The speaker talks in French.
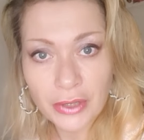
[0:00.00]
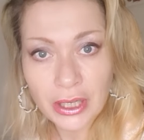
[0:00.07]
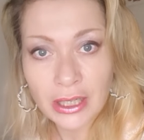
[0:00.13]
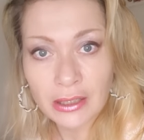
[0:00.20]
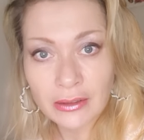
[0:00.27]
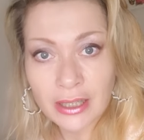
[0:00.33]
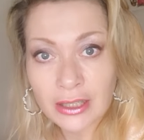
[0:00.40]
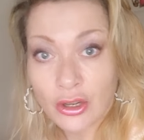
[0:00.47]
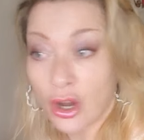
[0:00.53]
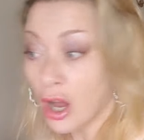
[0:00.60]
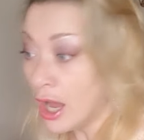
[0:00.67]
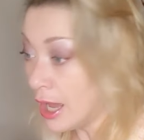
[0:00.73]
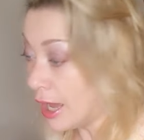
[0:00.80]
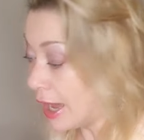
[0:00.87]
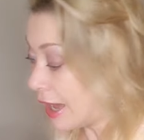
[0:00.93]
Hein, d'accord
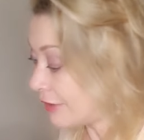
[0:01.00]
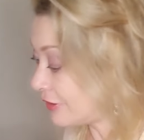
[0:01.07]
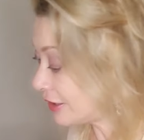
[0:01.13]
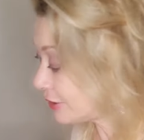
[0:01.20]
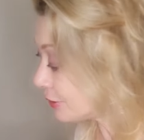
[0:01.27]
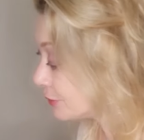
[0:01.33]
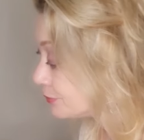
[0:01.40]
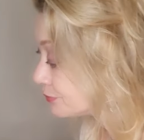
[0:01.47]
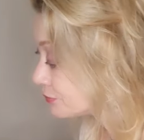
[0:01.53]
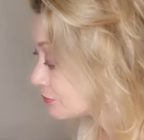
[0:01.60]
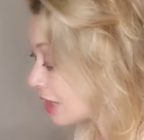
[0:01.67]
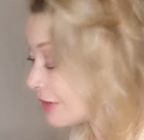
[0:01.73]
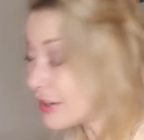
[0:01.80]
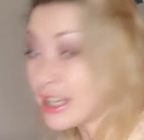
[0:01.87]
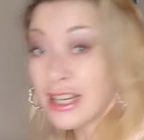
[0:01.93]
avec, euh,
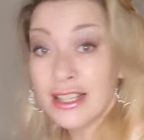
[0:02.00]
avec